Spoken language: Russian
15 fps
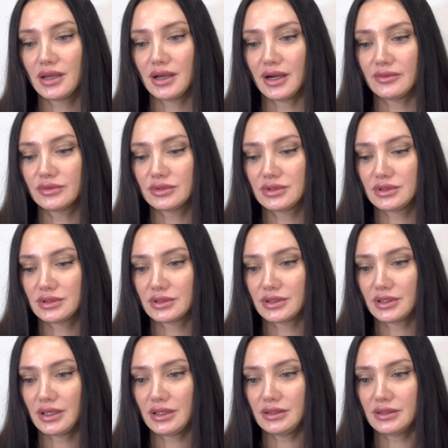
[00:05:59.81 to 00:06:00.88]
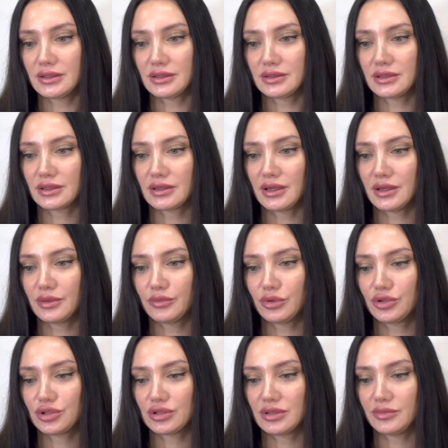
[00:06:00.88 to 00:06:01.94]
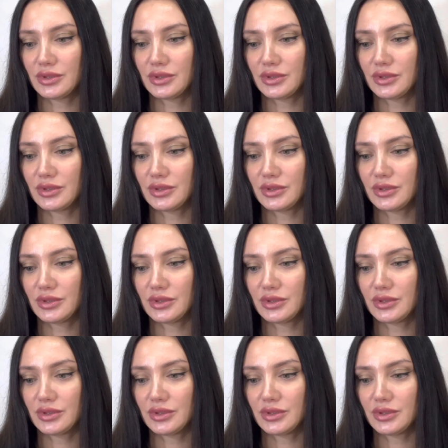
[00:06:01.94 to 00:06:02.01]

А вот э, это такая больше для